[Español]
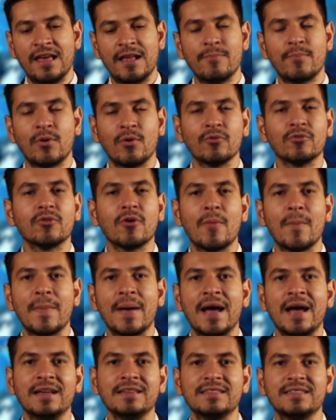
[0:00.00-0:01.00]
es el producto
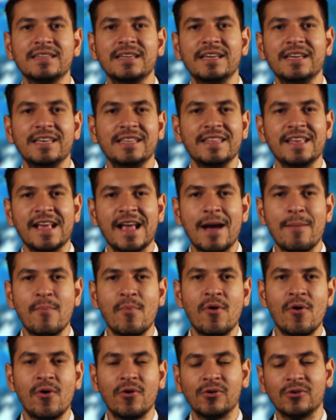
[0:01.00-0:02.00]
más,
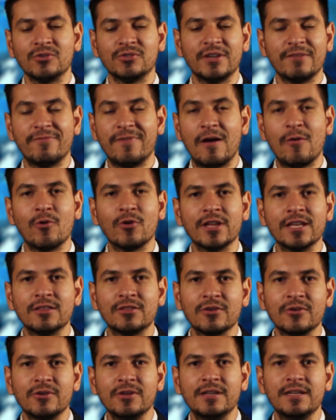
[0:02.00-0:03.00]
digamos,
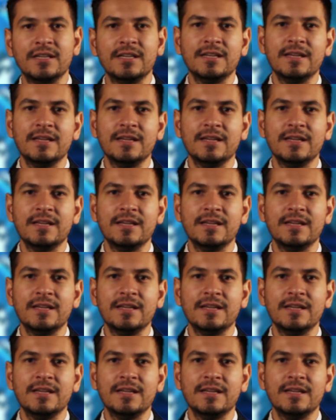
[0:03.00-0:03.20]
favorito